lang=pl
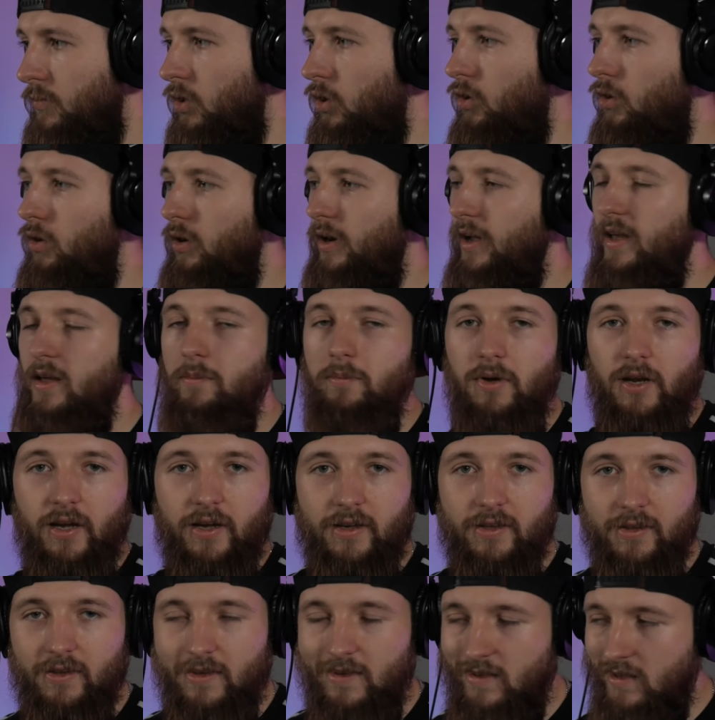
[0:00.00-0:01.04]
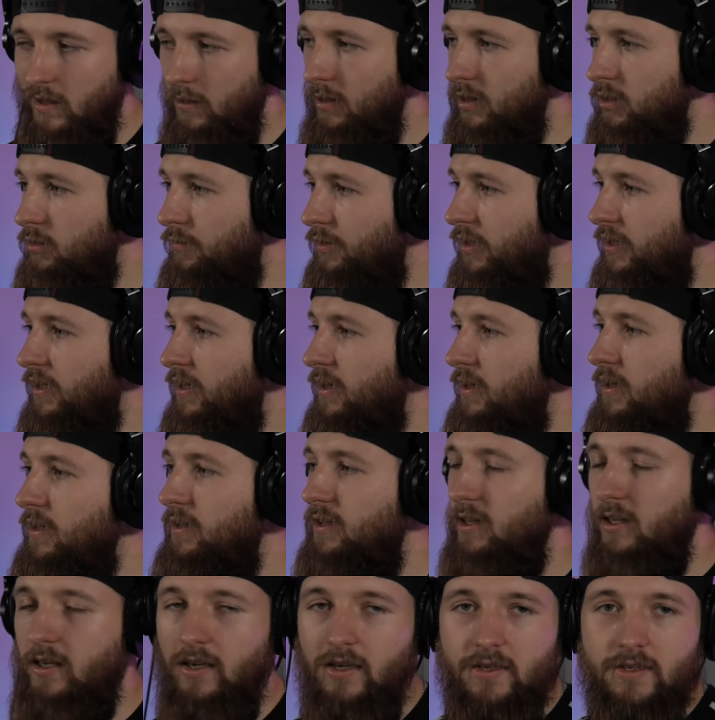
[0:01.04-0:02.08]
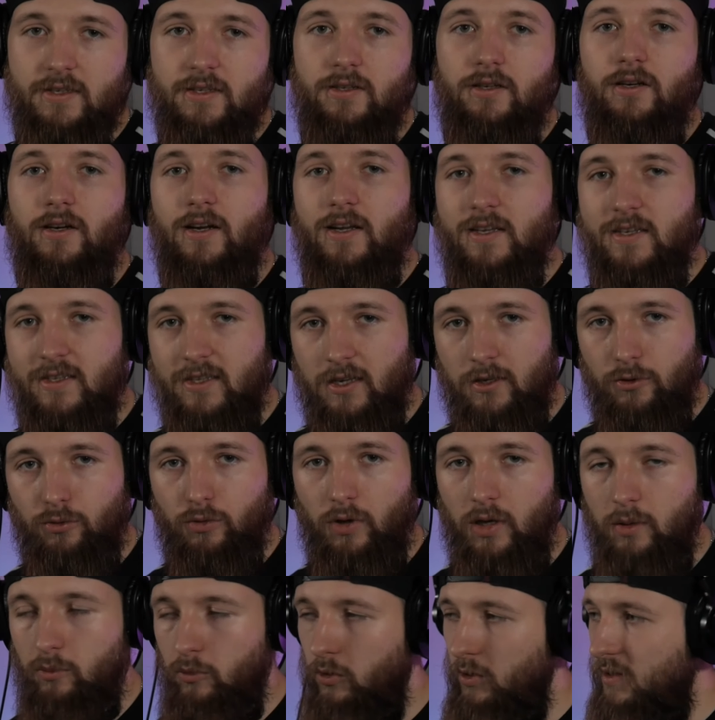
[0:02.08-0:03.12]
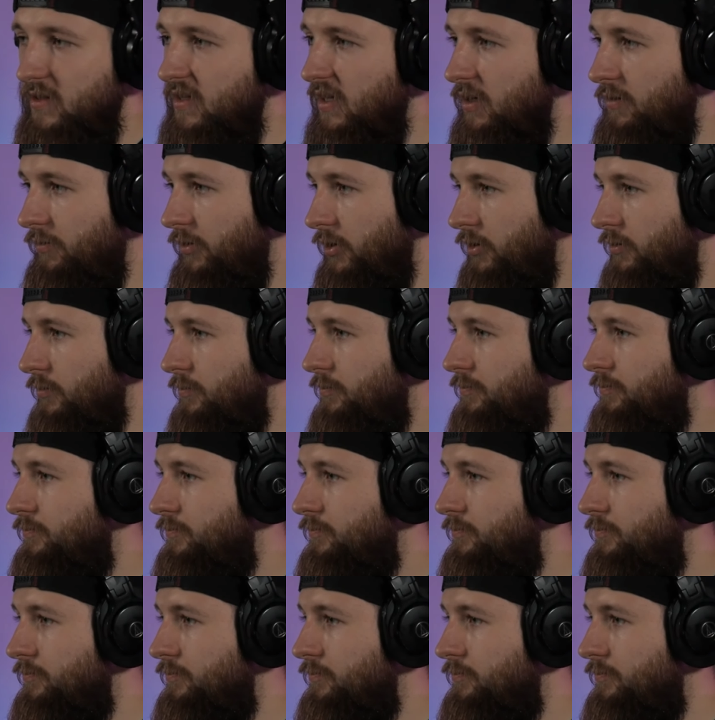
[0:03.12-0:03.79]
Ok, pluginy załadowane i teraz restartuję mój serwer.